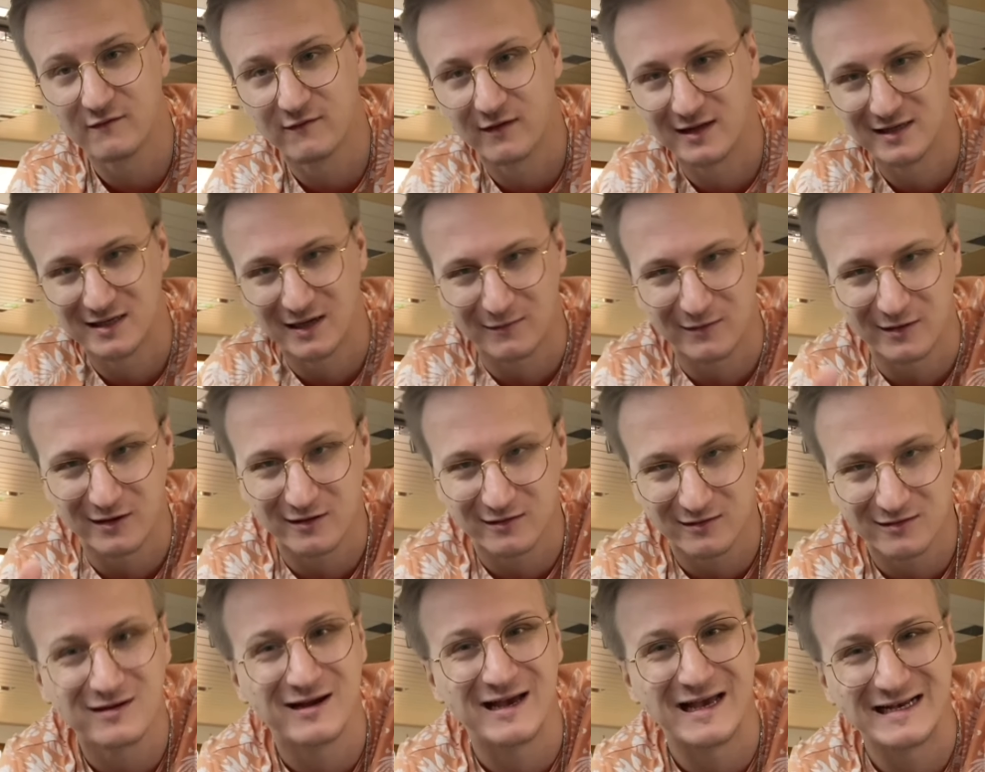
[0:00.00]
weil ich habe ja
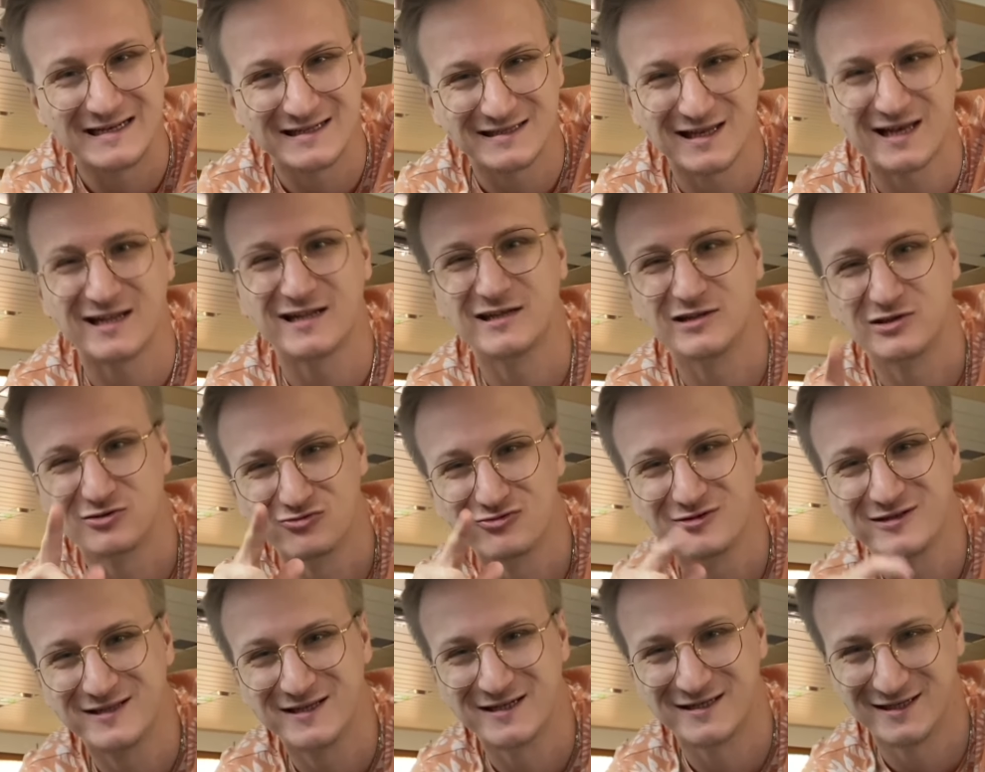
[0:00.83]
extra einen
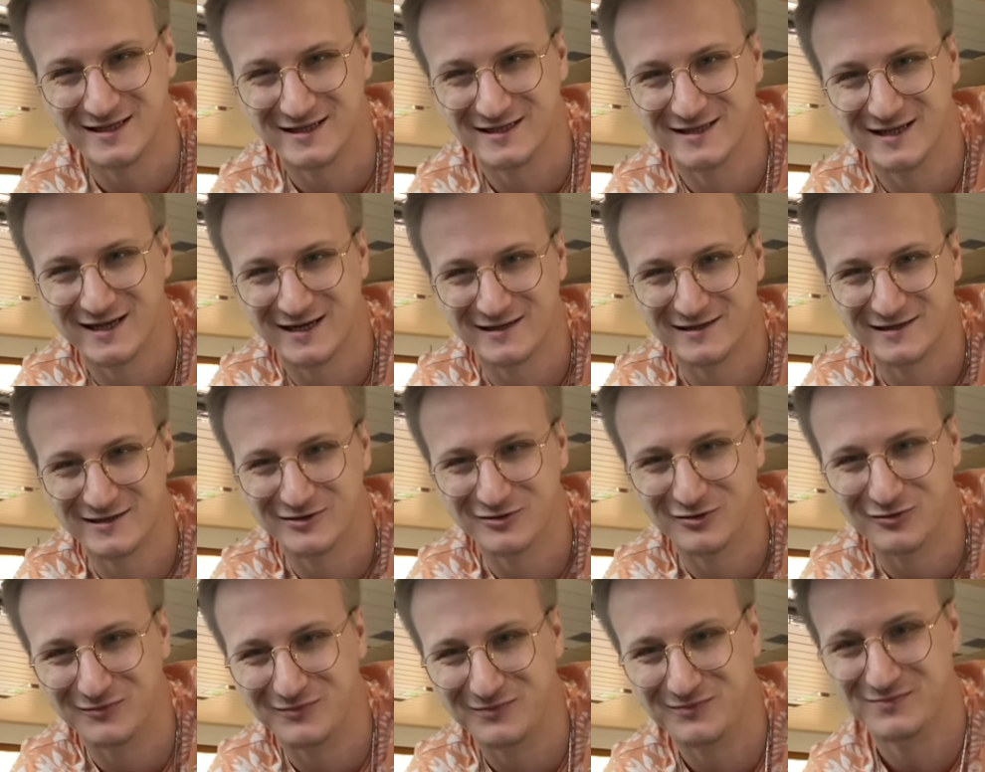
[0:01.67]
durchsichtigen Deckel
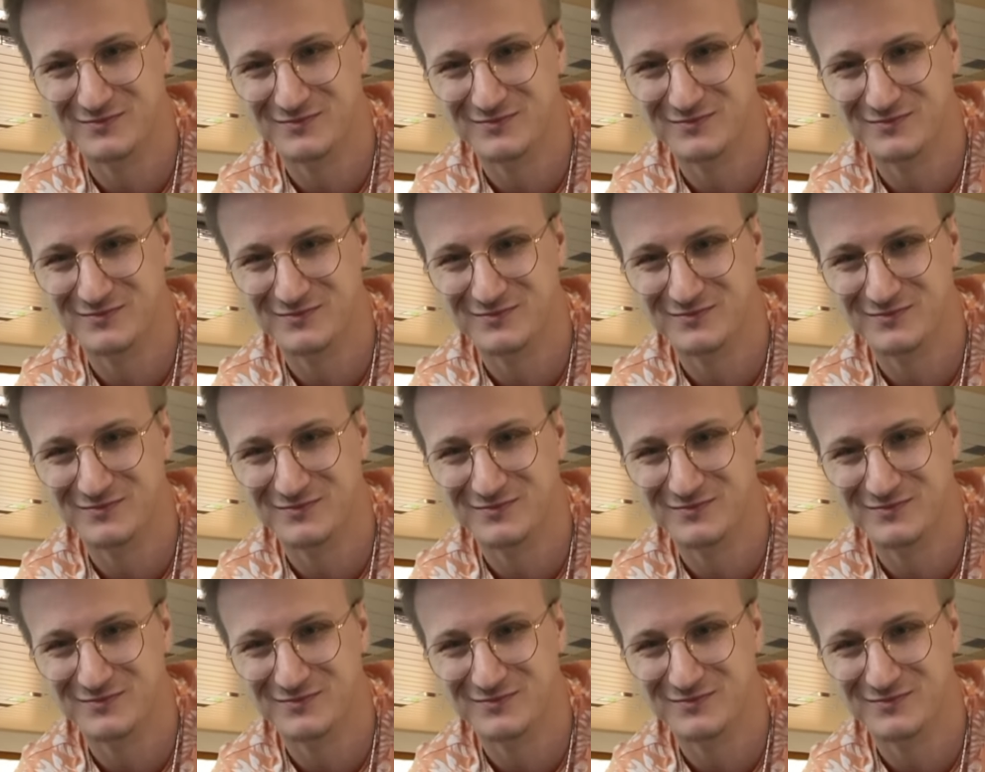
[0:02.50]
genommen.